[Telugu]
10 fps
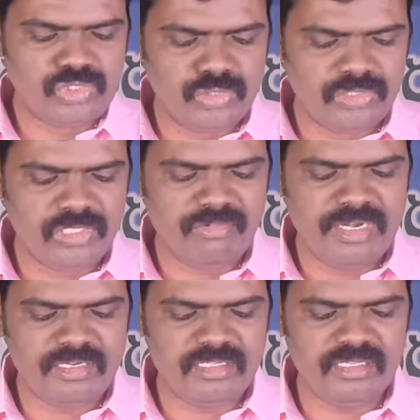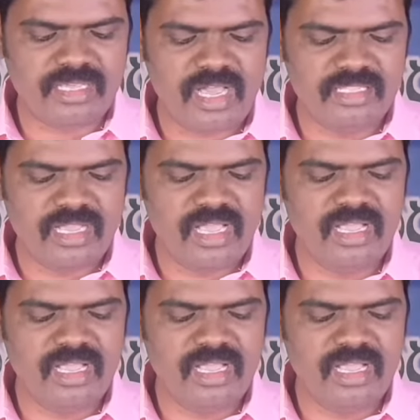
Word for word: శుద్ధి వంటిది కాదా